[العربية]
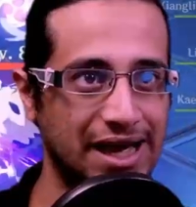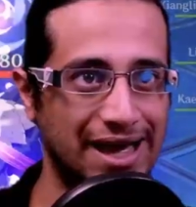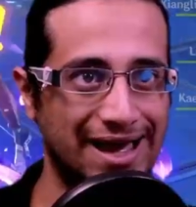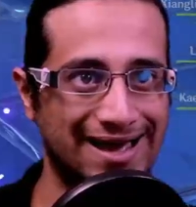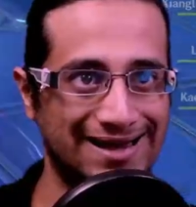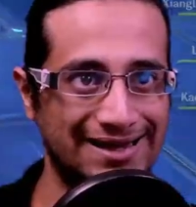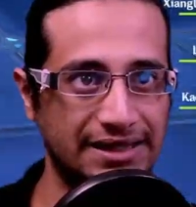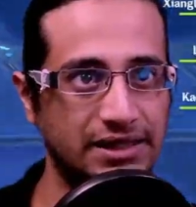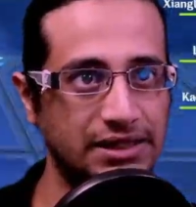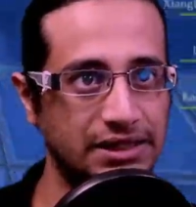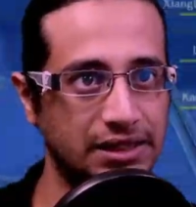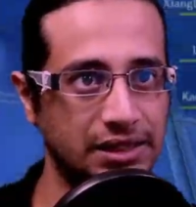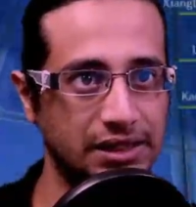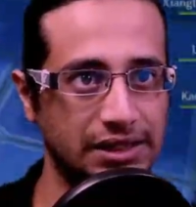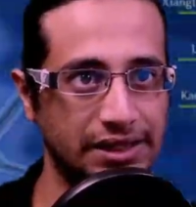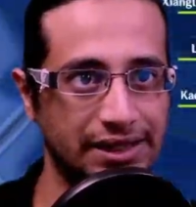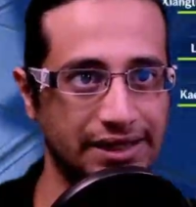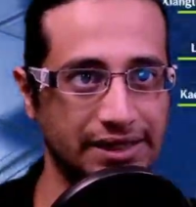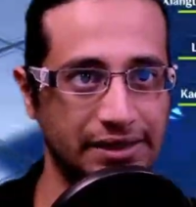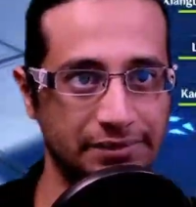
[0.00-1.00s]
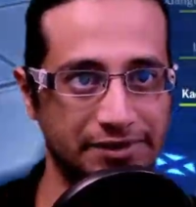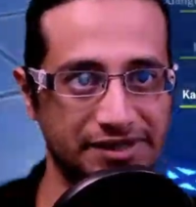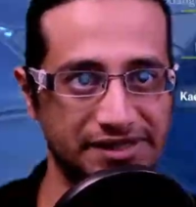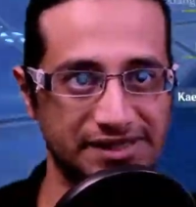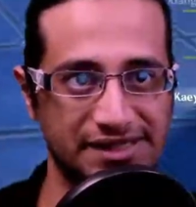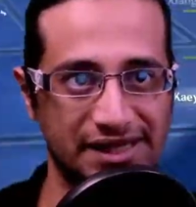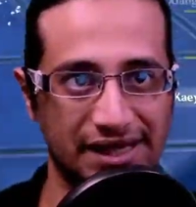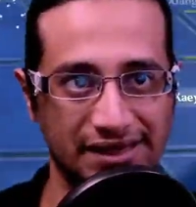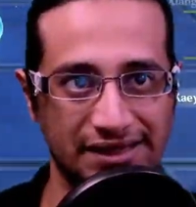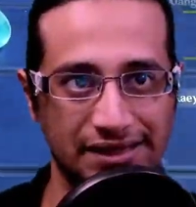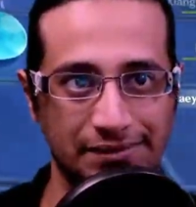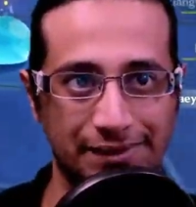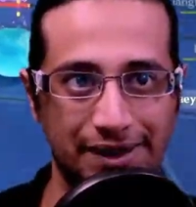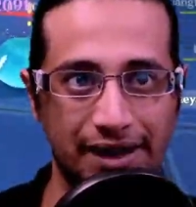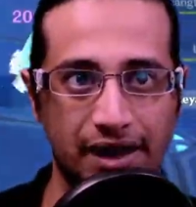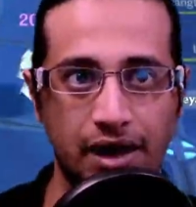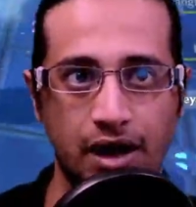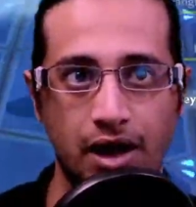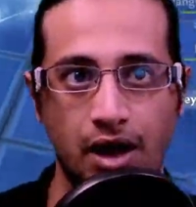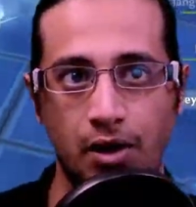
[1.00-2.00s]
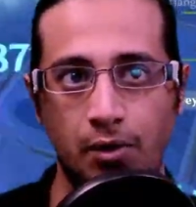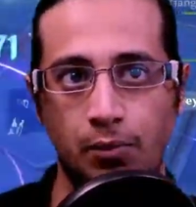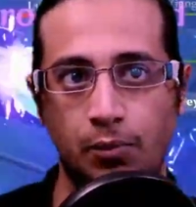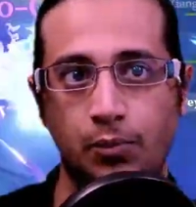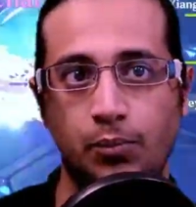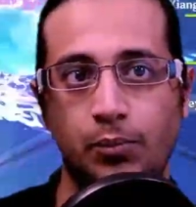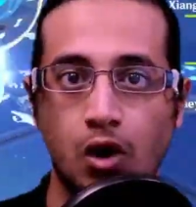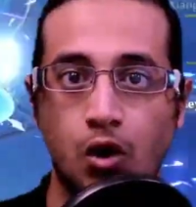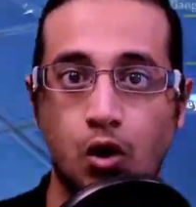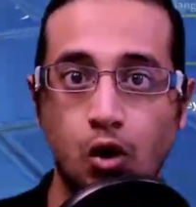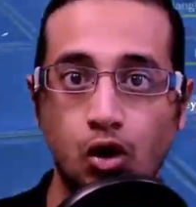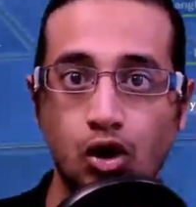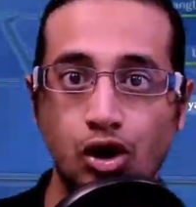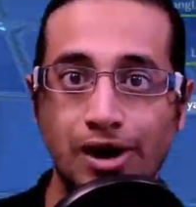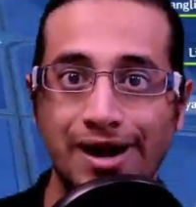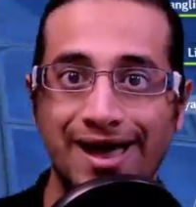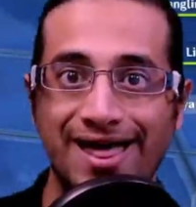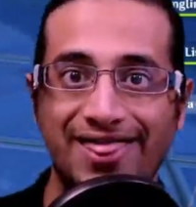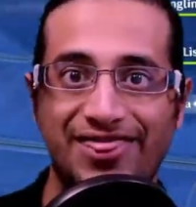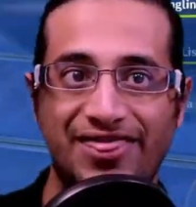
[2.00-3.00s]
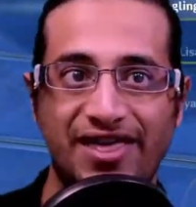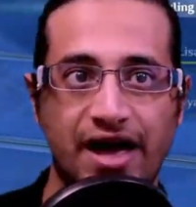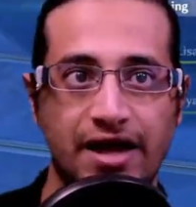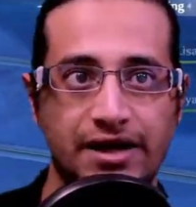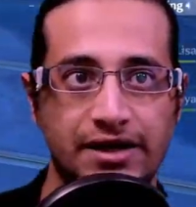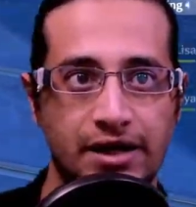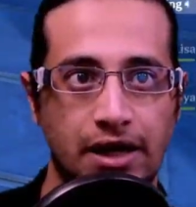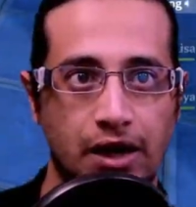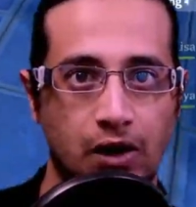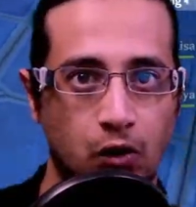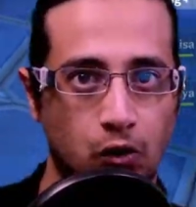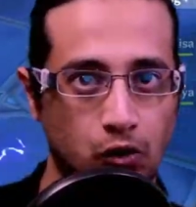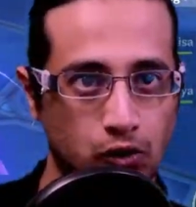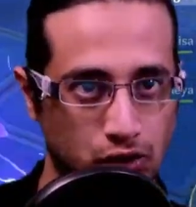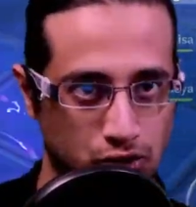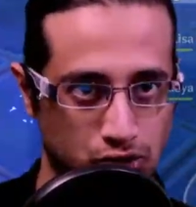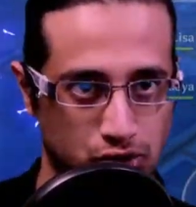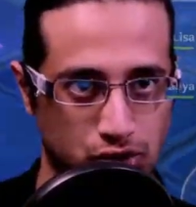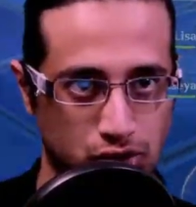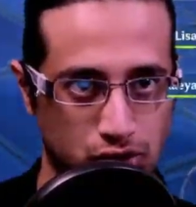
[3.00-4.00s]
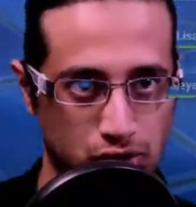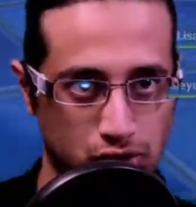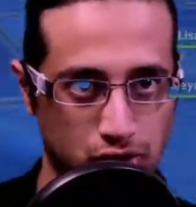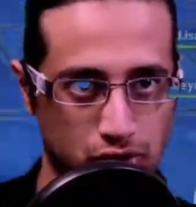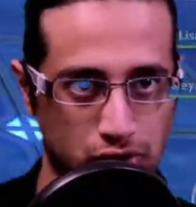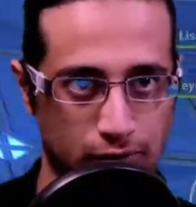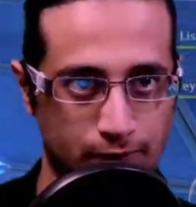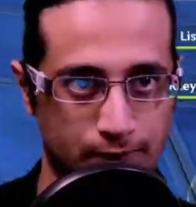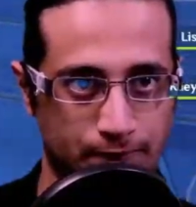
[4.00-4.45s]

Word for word: الحاليه اللي احنا بنستخدمها كل ثانيه ونص